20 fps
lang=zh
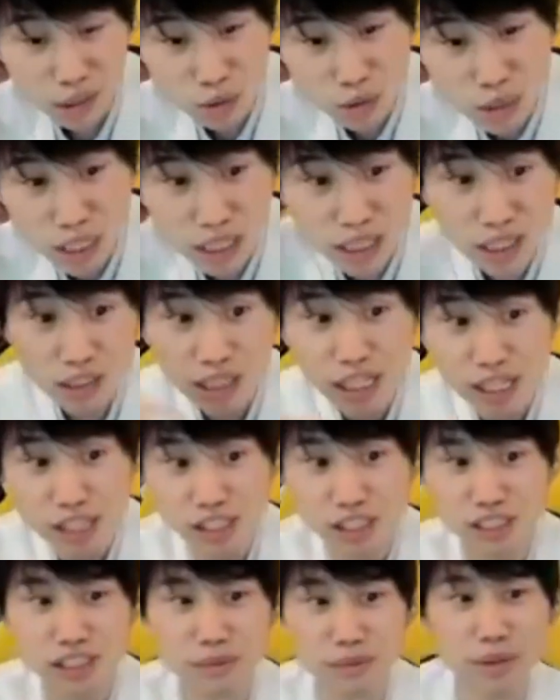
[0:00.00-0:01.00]
都在当当
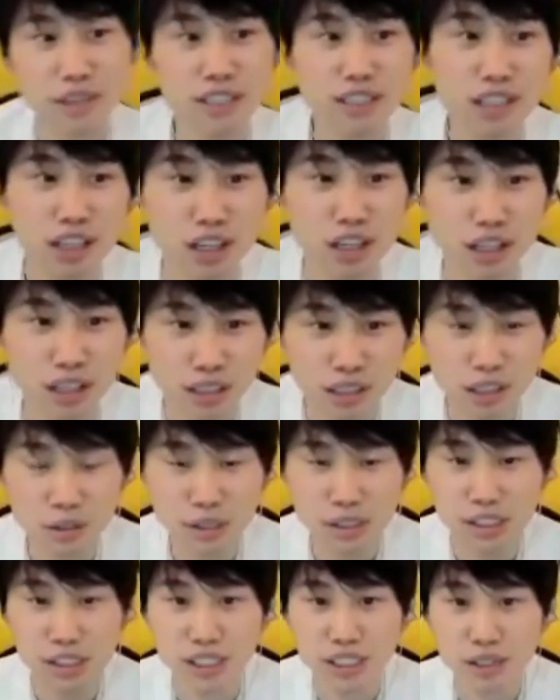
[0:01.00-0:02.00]
时你们也知道那
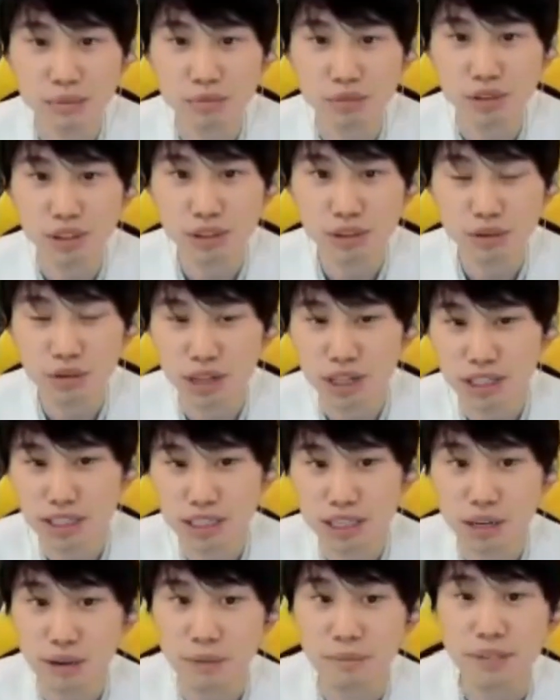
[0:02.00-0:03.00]
段时间不是后来是
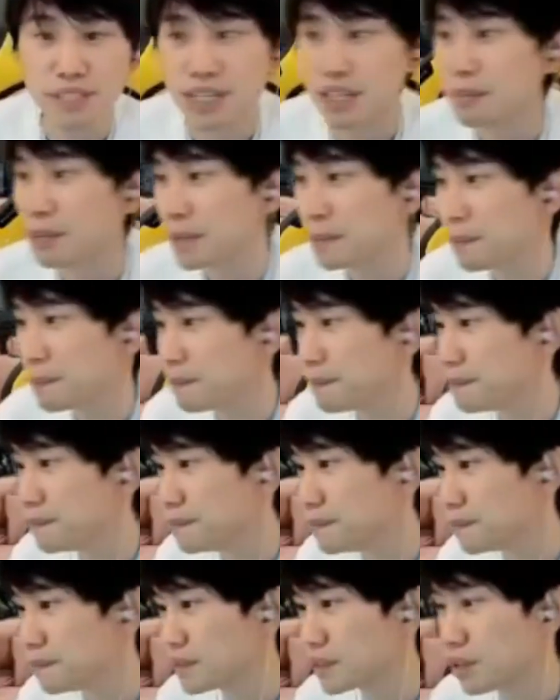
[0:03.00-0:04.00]
打完比赛嘛，
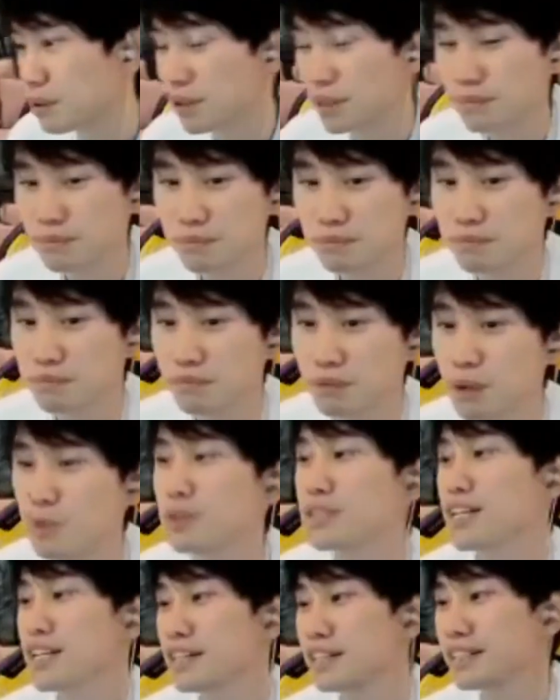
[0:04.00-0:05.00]
嗯，打完猫
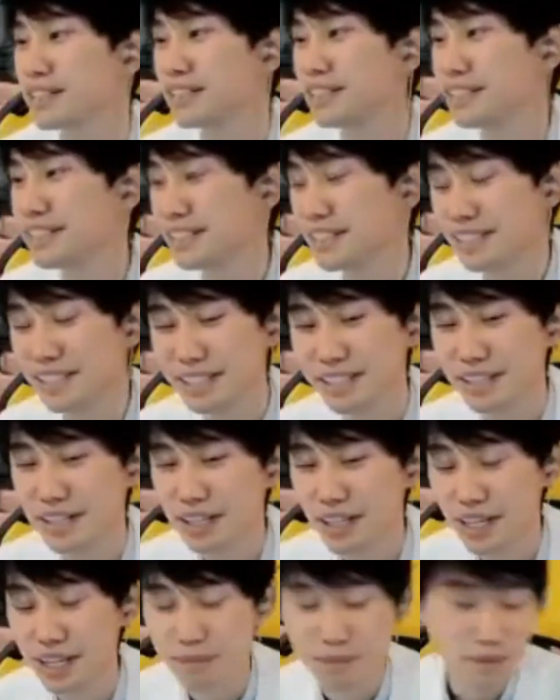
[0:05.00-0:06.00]
破赛，
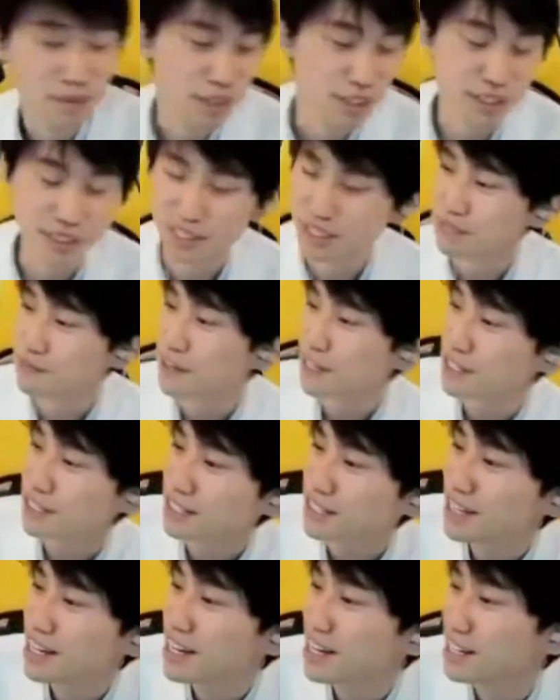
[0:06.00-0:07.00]
猫破赛可惜。反
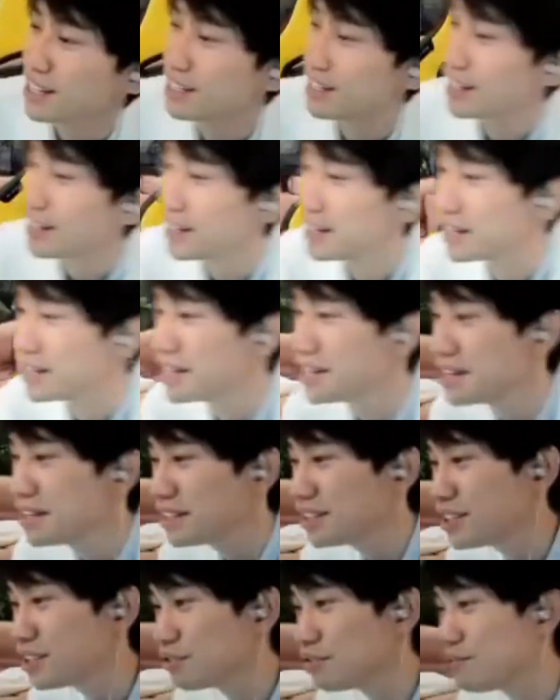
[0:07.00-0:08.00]
正呃，
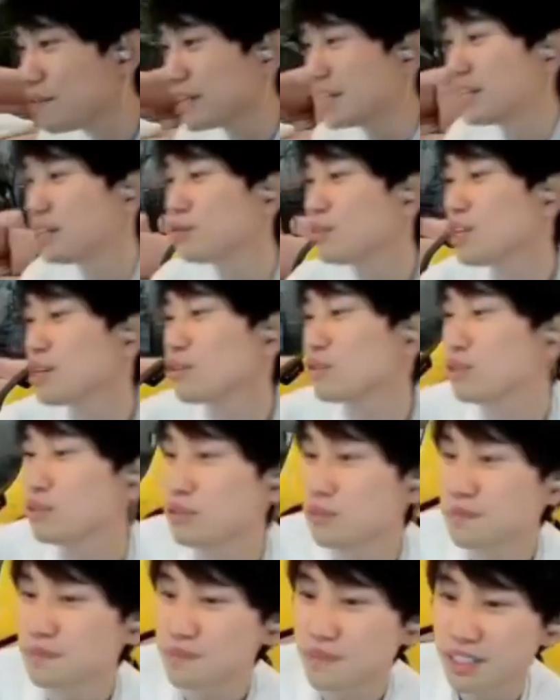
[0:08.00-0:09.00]
几乎每天都在沟
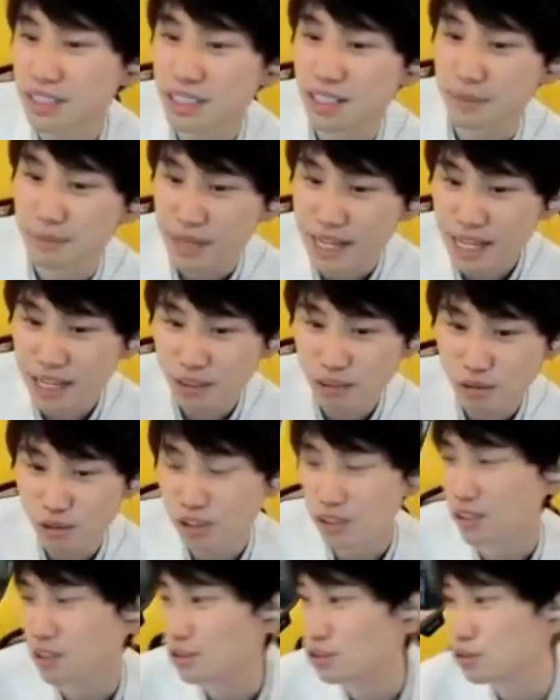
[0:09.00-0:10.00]
通怎么样就
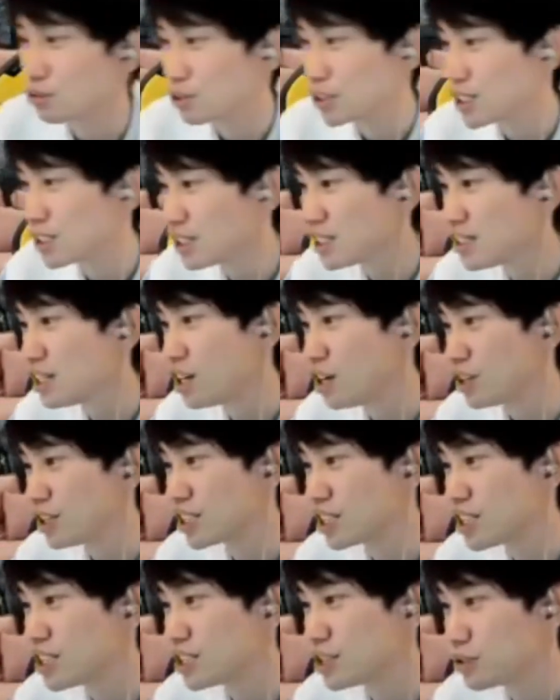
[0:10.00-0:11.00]
是能组更好的
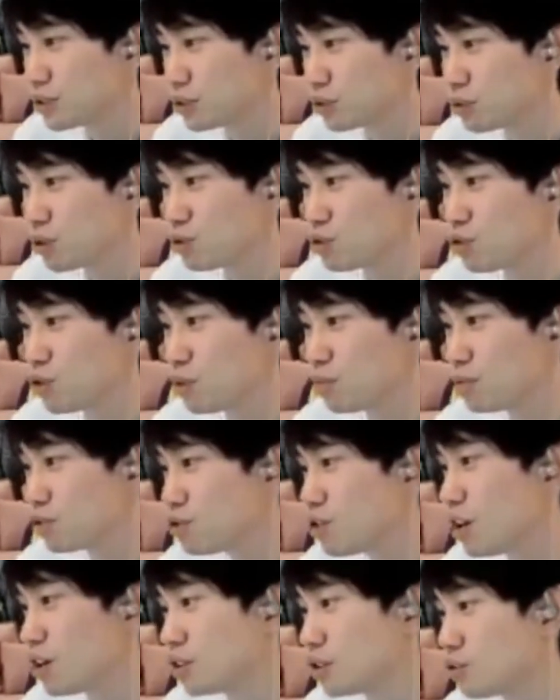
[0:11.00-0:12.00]
阵容，对俱乐部
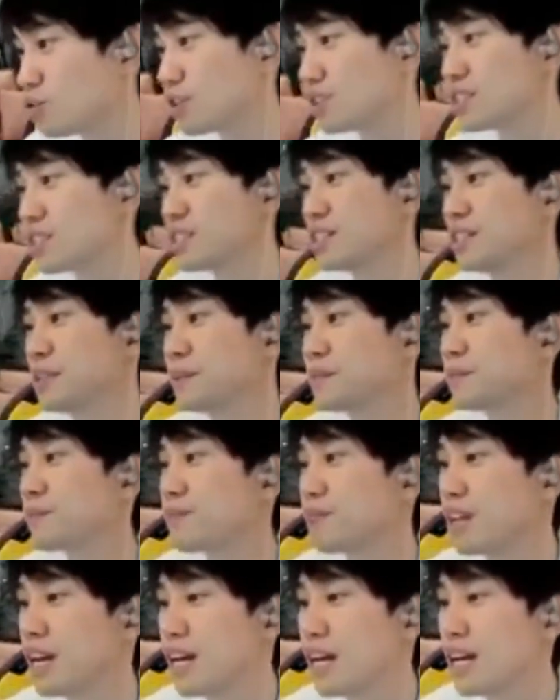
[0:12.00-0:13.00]
最好的选择。
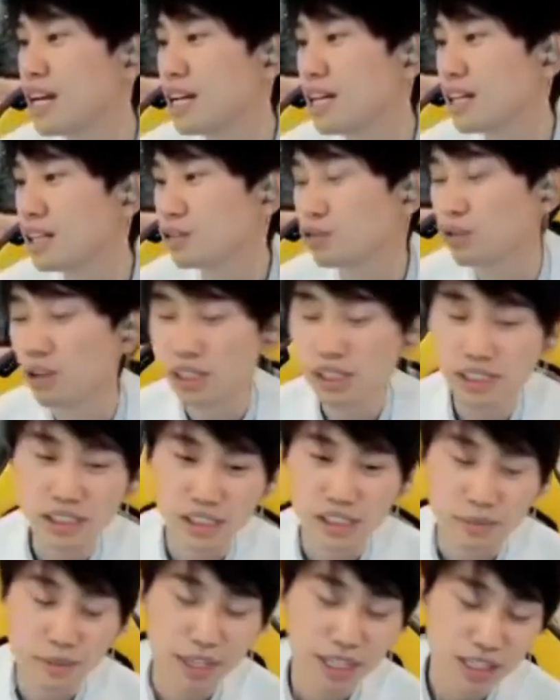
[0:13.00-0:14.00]
主要是
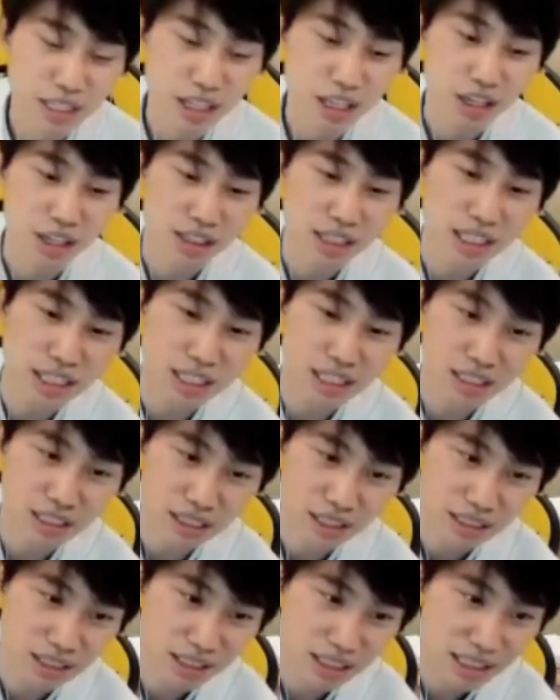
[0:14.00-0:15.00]
你们也知道，但
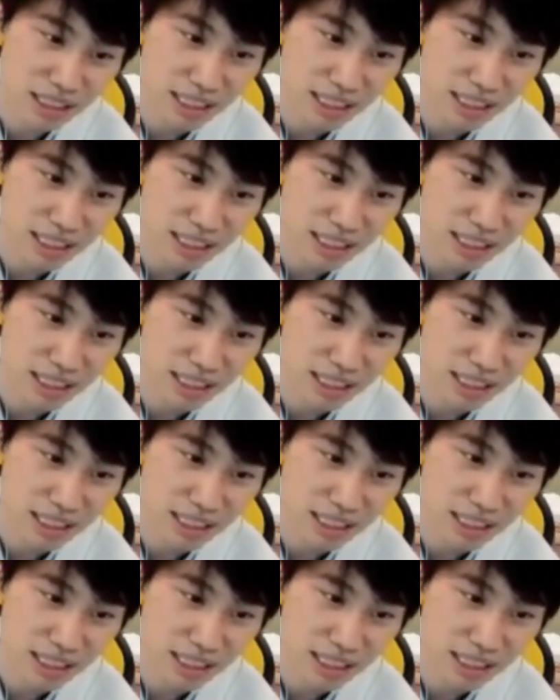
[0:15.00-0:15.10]
是